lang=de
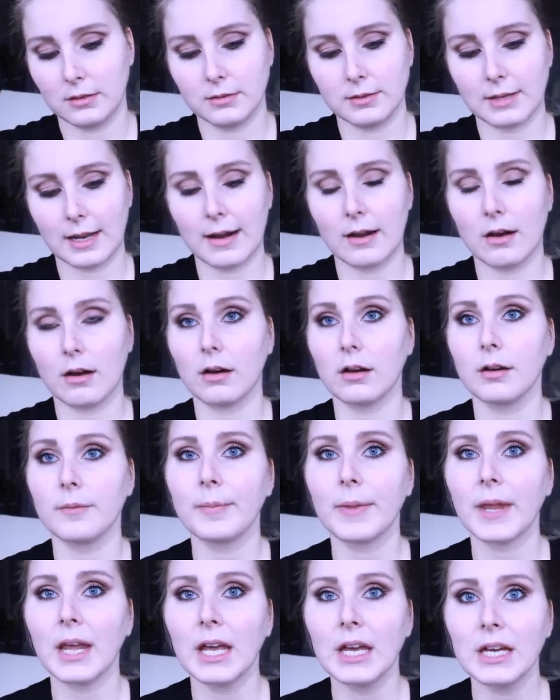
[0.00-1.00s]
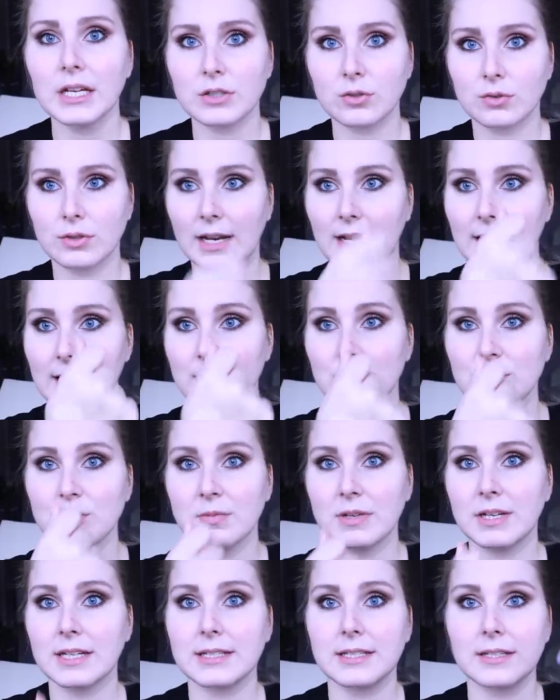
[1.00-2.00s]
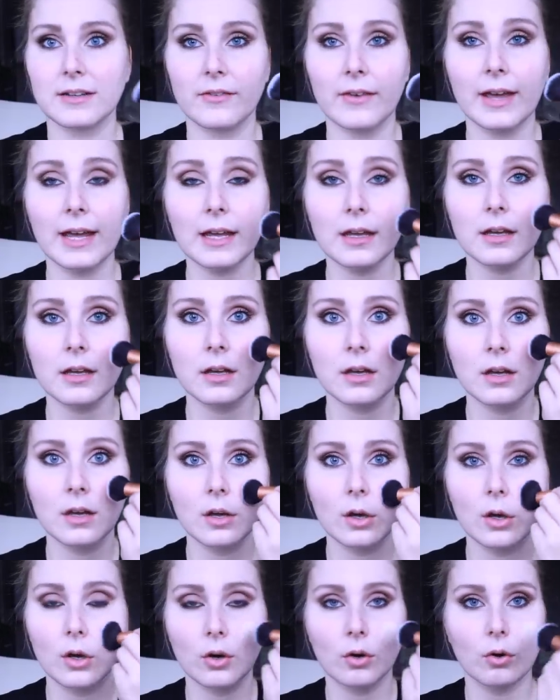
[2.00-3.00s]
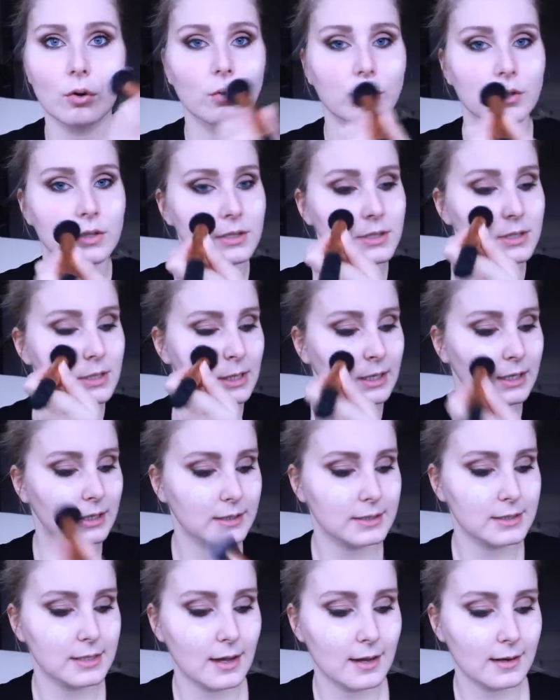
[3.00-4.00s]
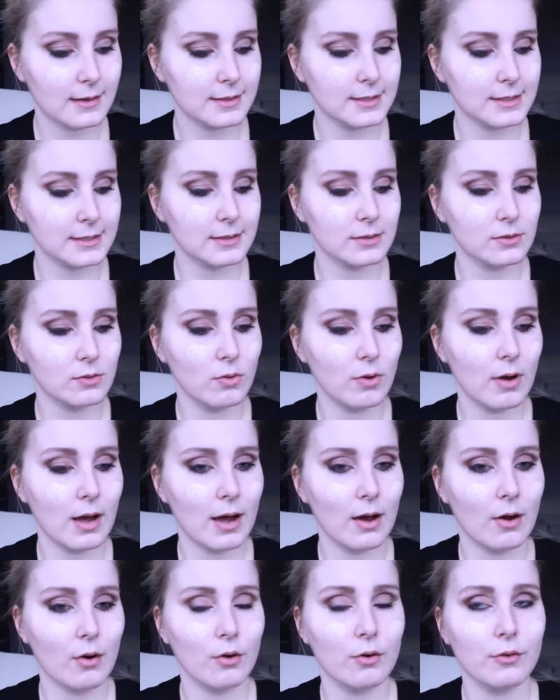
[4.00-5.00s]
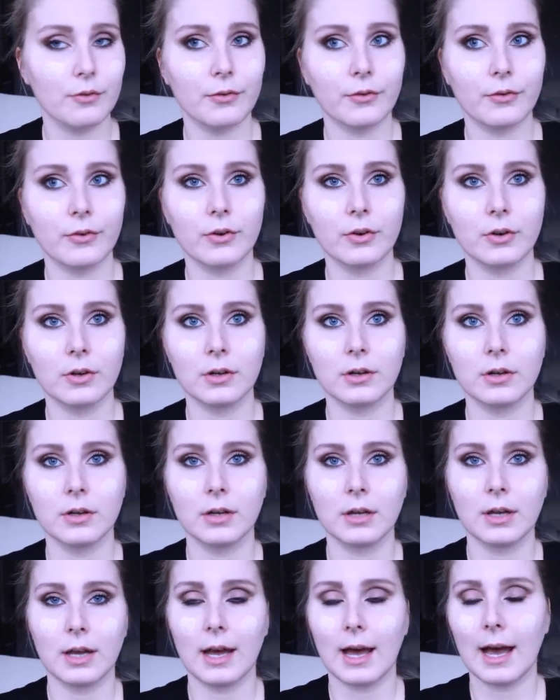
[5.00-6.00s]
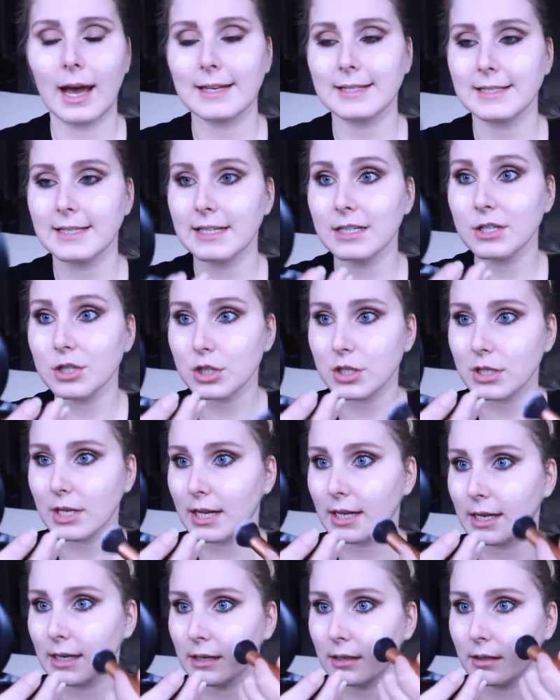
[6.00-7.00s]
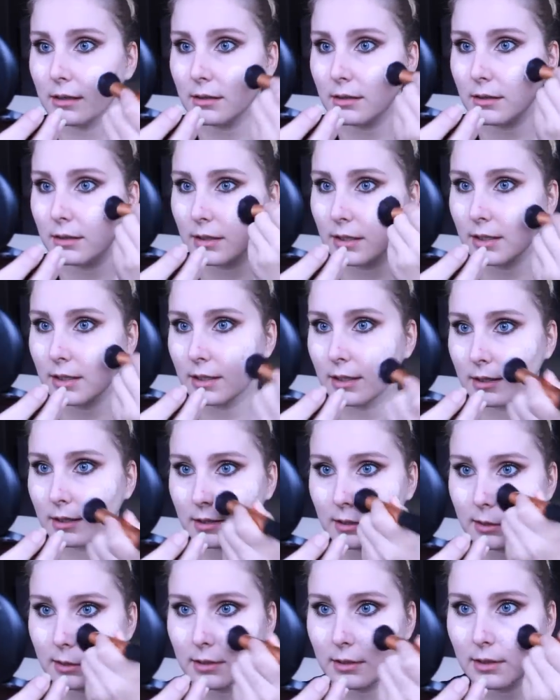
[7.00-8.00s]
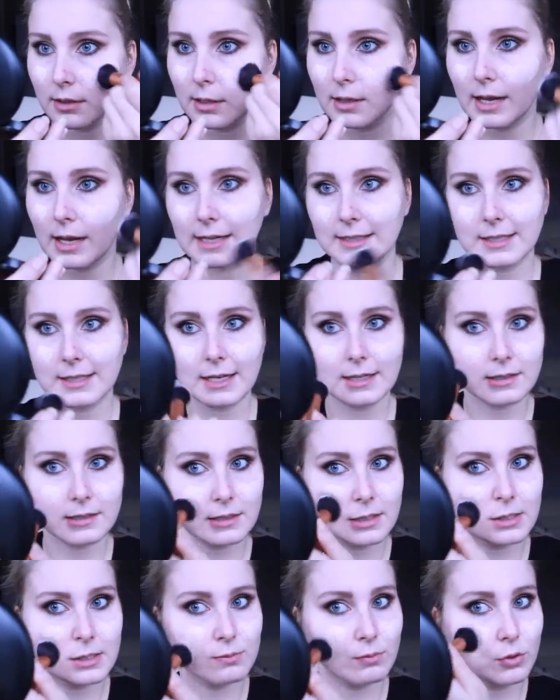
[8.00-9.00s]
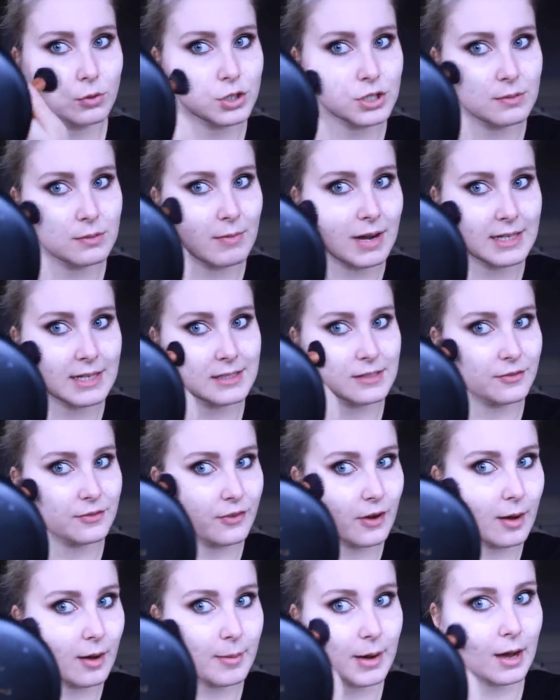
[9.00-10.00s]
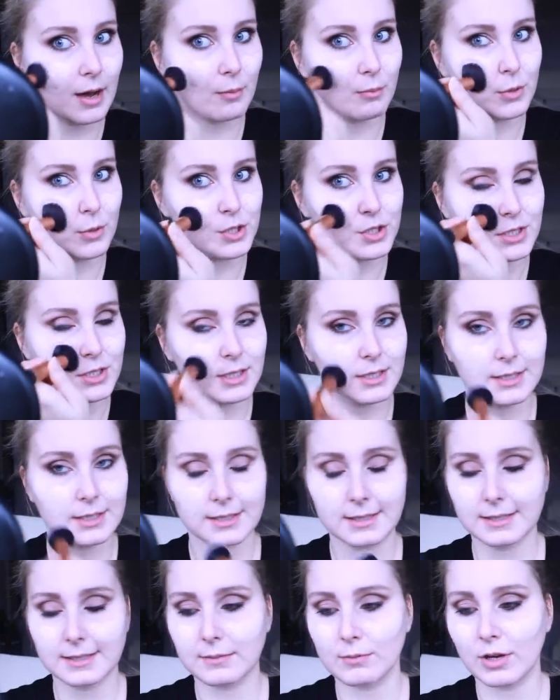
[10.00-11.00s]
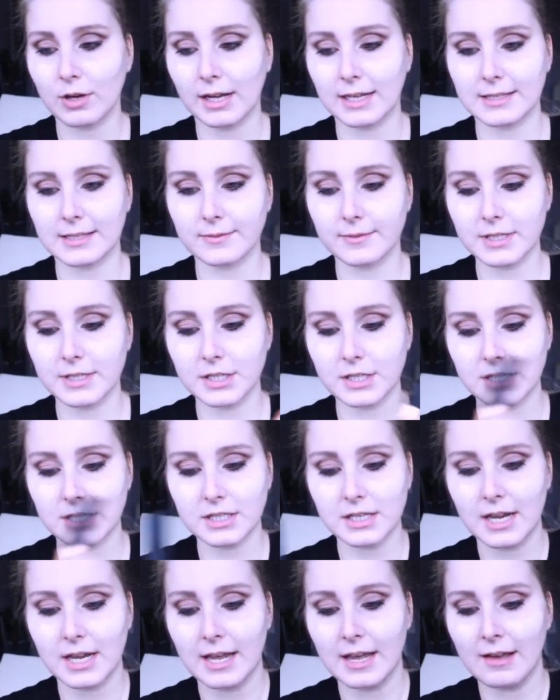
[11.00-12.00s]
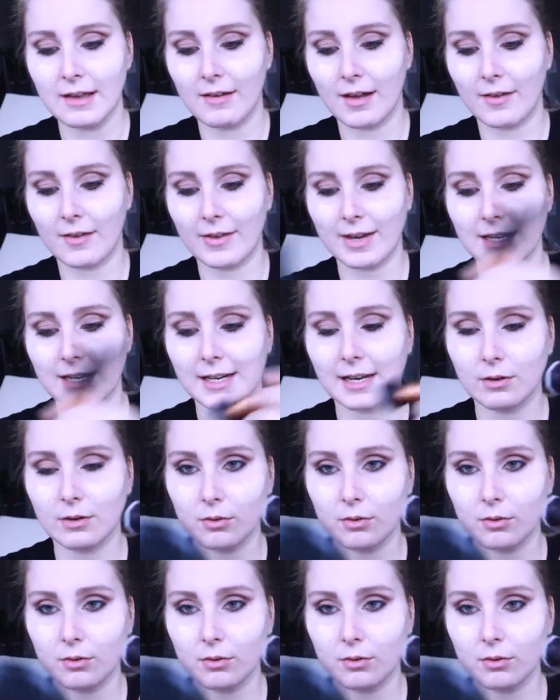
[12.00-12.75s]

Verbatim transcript: danach. So, dann nehme ich mir das hier weg und äh, trage das so auf an den Stellen als erstes, wo ich die meiste Farbe haben möchte. Das ist immer ganz wichtig, weil wenn ihr da